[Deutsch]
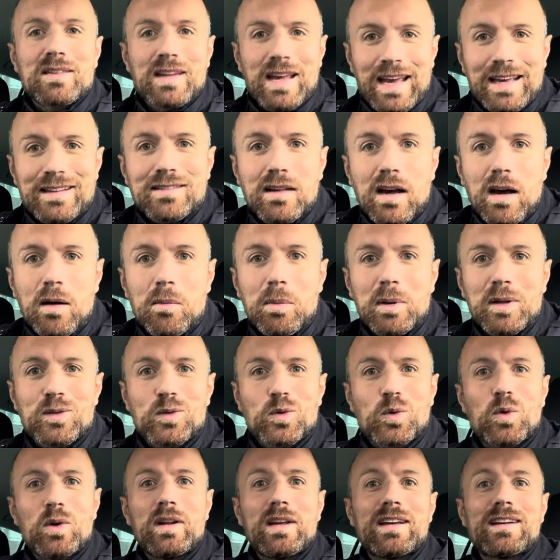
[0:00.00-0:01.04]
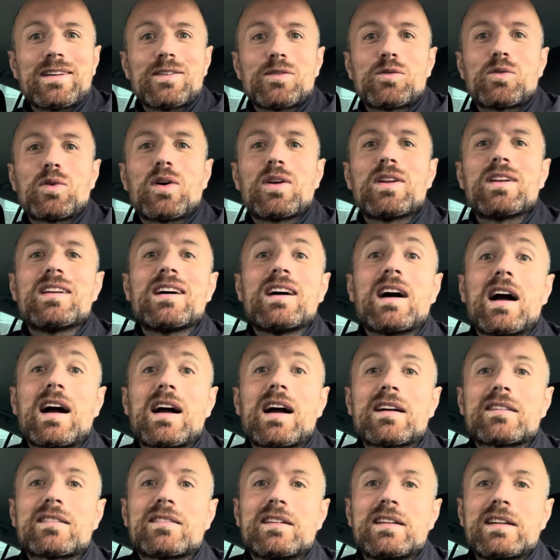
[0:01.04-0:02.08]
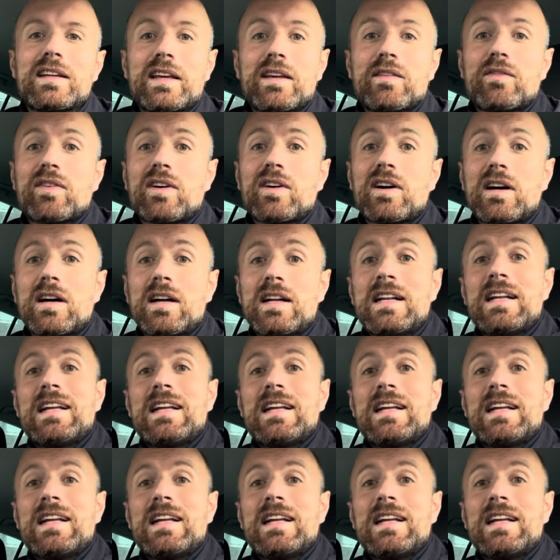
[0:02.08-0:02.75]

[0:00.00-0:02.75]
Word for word: Ex-Arbeitskollege von äh, Axel Hefer.